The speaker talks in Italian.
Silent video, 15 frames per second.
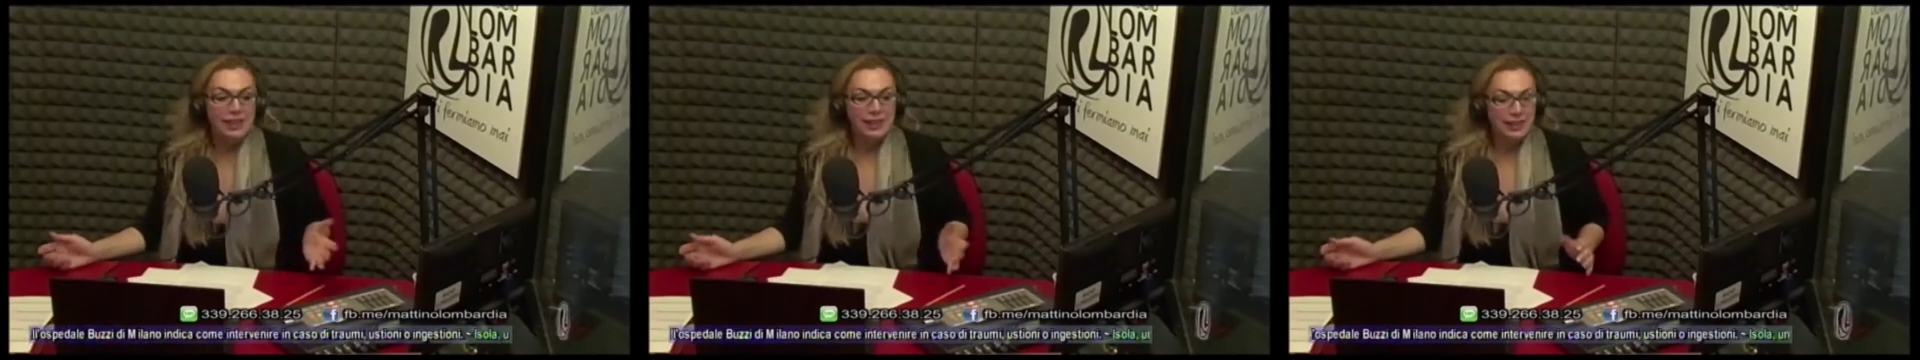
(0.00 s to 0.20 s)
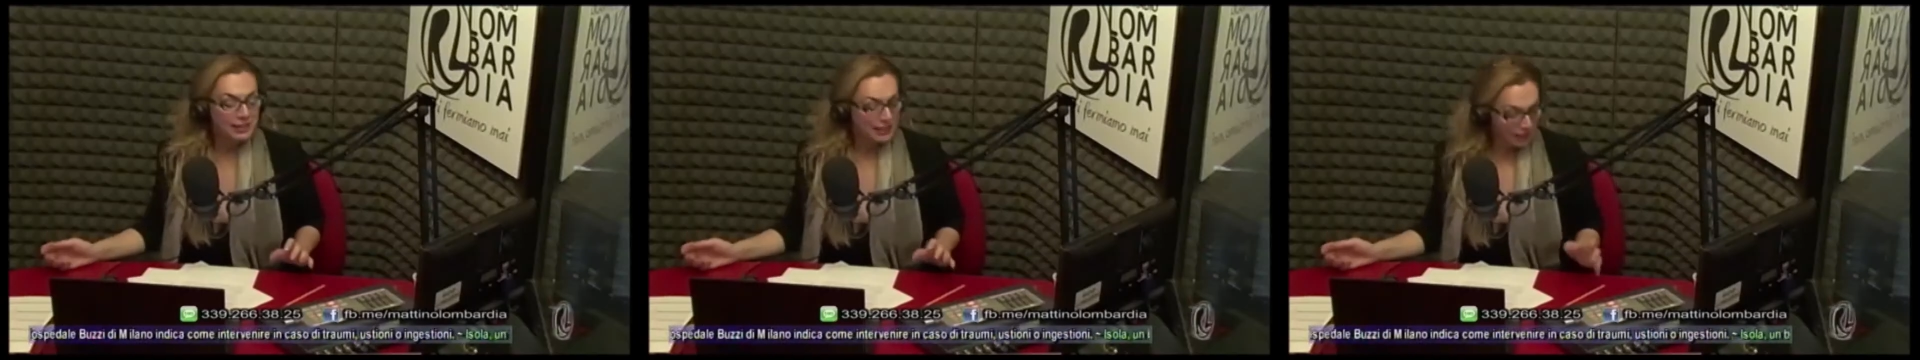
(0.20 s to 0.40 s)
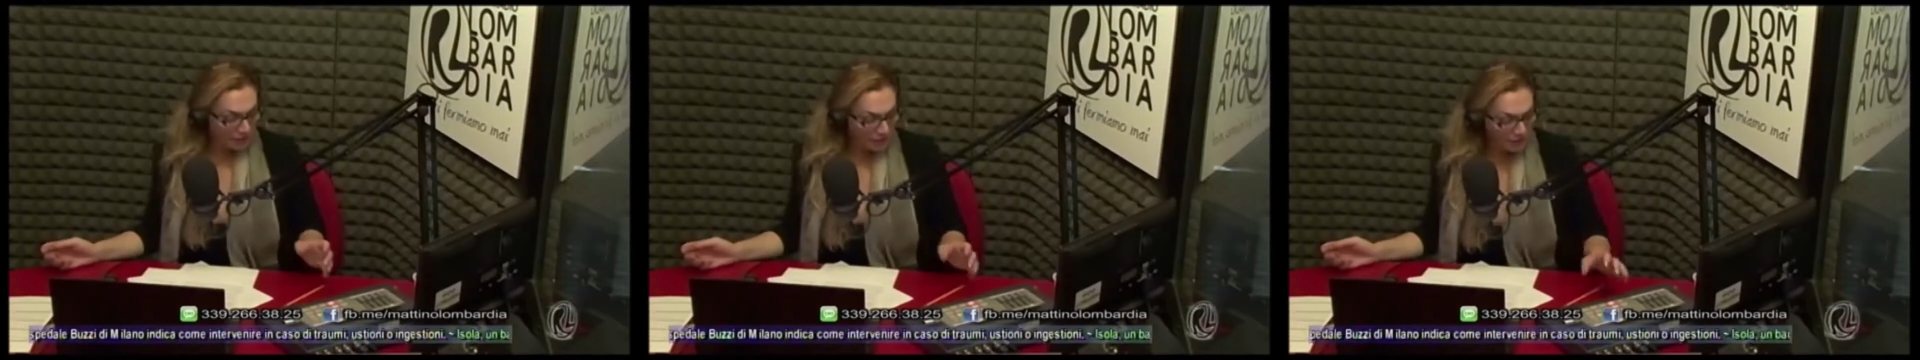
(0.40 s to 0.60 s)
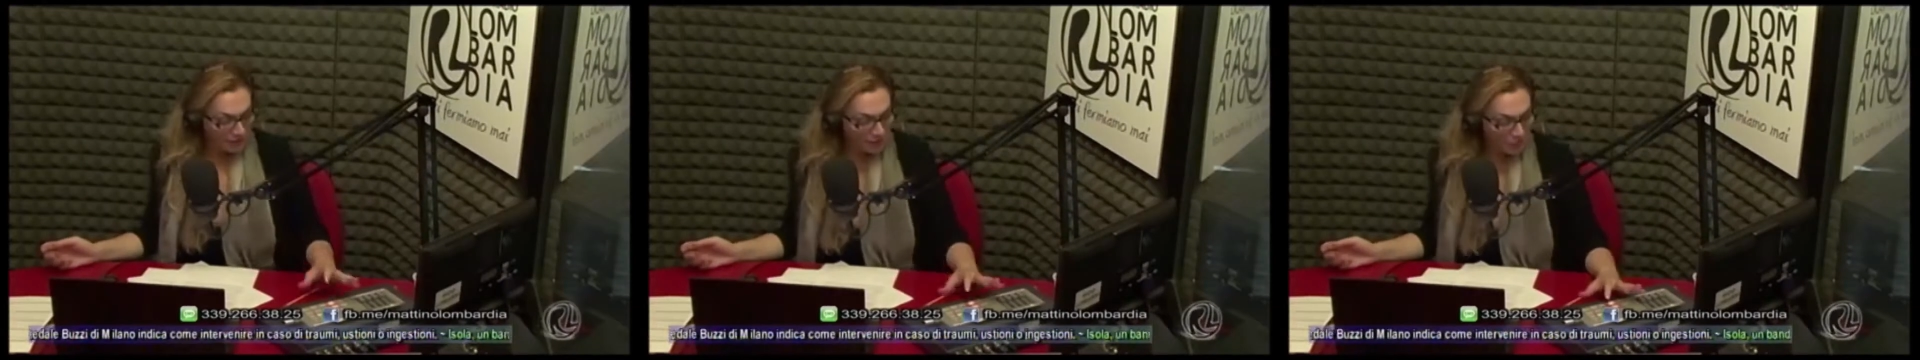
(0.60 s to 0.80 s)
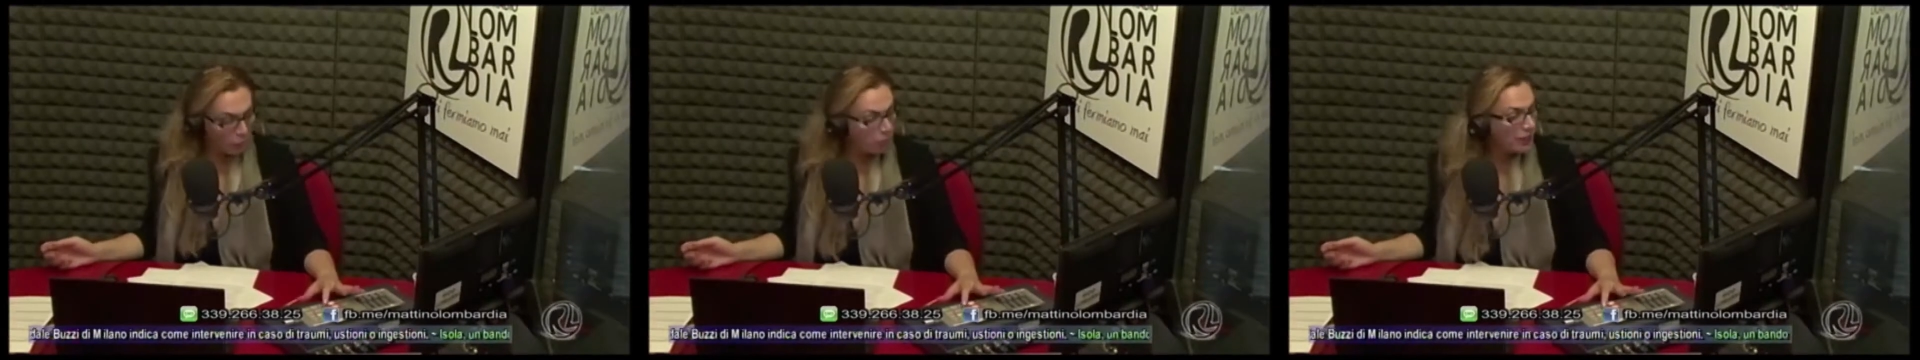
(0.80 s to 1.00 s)
dire, viene
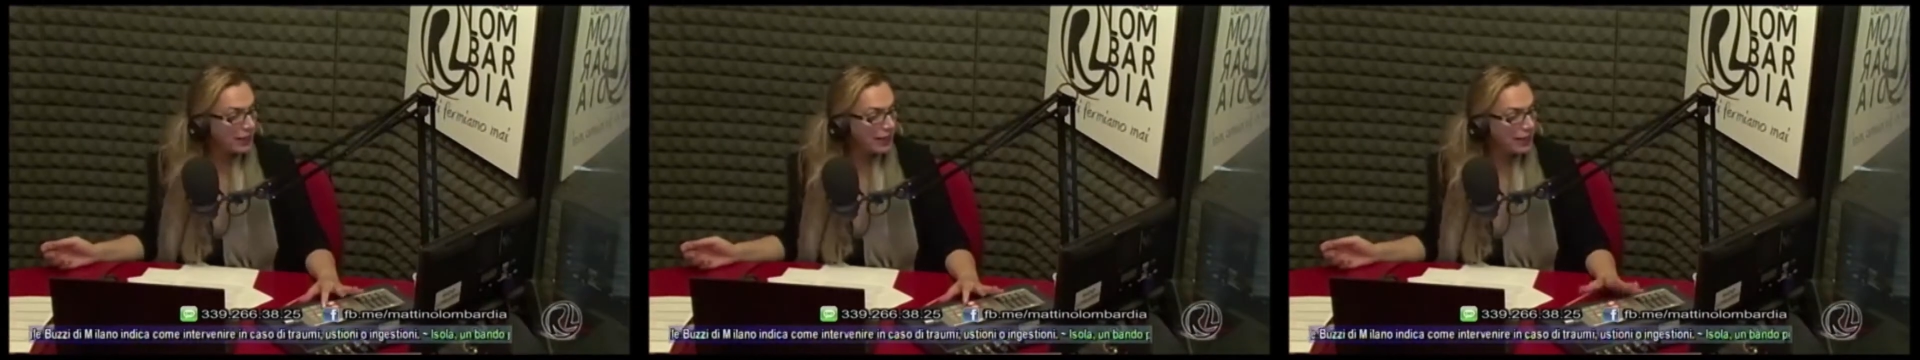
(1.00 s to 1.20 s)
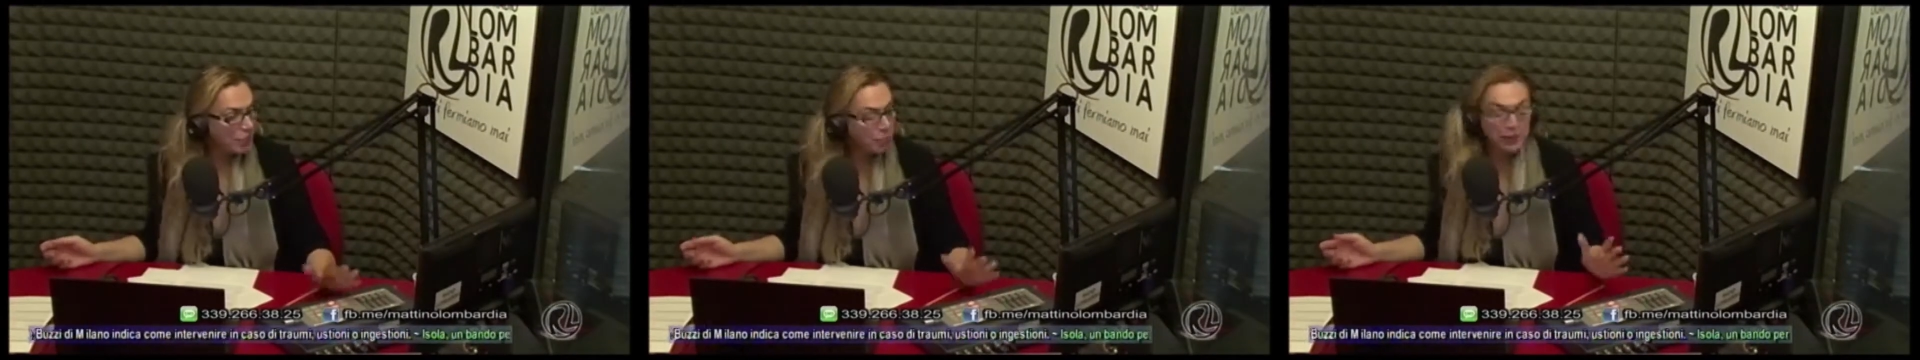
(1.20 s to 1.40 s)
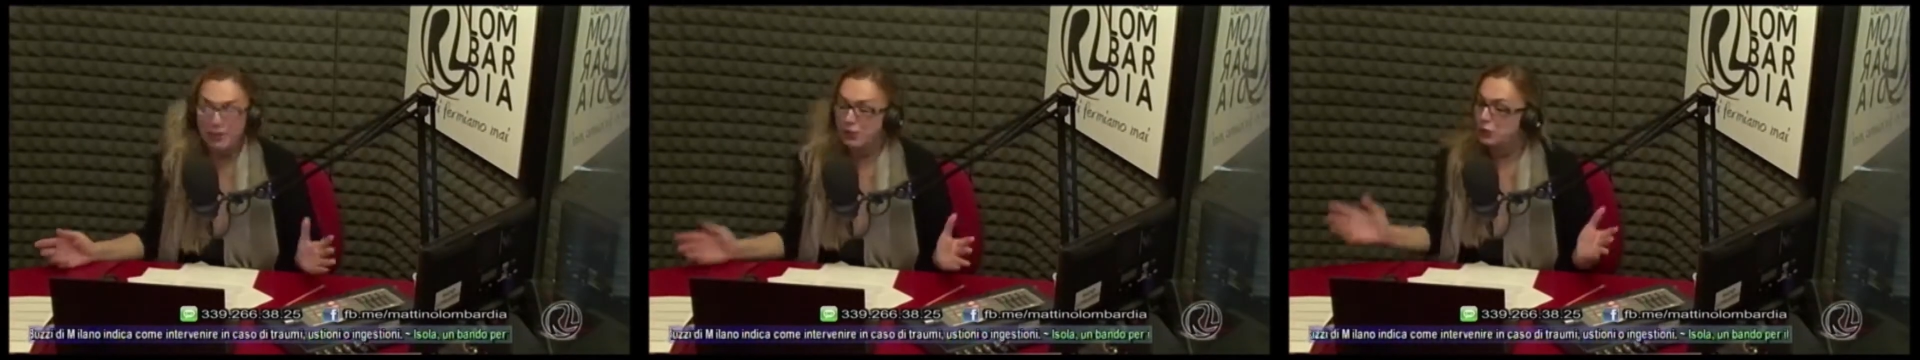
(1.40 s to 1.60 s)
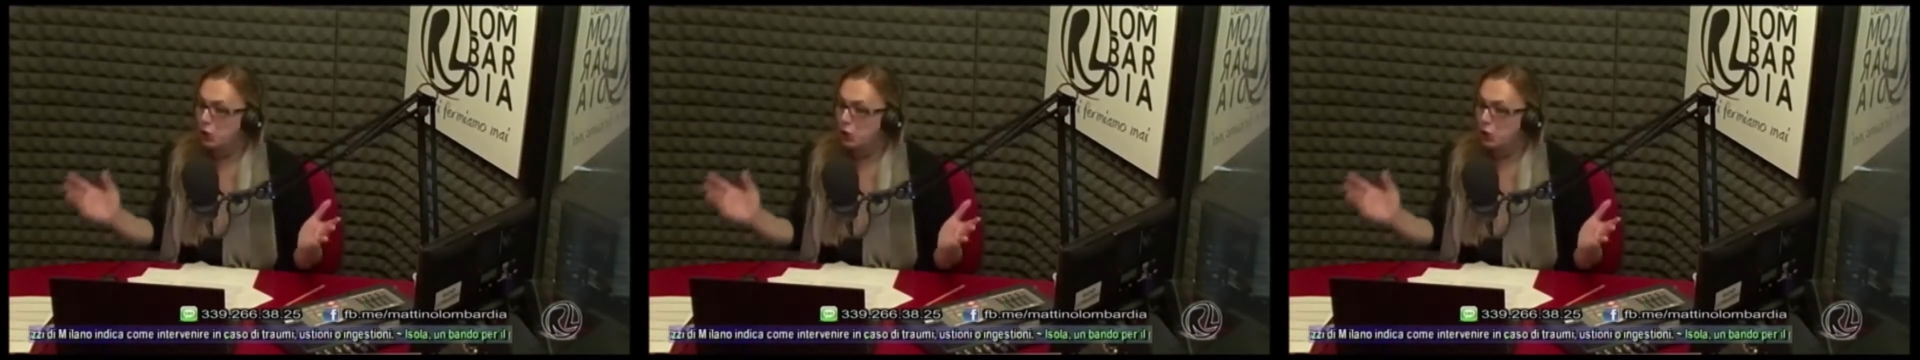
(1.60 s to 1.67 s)
sempre la pelle